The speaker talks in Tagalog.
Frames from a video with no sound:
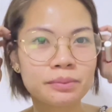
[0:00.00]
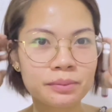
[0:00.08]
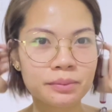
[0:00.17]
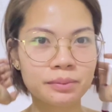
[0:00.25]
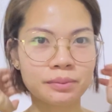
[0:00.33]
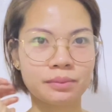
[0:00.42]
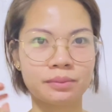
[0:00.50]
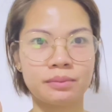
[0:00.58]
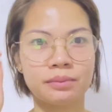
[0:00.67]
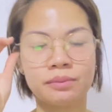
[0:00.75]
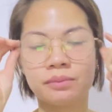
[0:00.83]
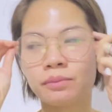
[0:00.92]
na to, wala na
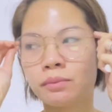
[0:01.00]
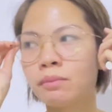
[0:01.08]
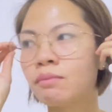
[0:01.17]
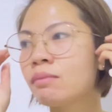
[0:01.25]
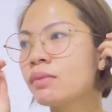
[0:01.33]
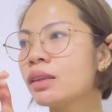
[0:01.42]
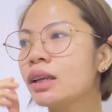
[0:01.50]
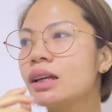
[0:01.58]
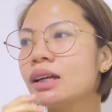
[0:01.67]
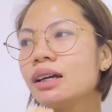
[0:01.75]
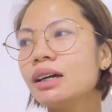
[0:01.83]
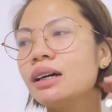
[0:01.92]
to, ano?
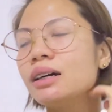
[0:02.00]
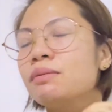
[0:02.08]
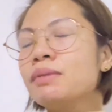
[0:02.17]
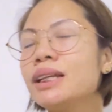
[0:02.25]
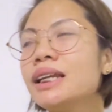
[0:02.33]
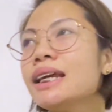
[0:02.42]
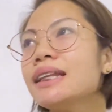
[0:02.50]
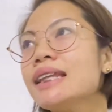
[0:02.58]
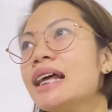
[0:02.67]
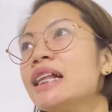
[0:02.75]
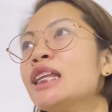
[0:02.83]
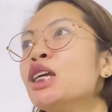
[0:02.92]
What did I
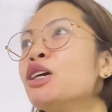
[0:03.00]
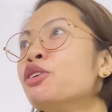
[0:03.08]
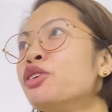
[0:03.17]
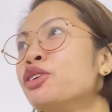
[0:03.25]
tell you?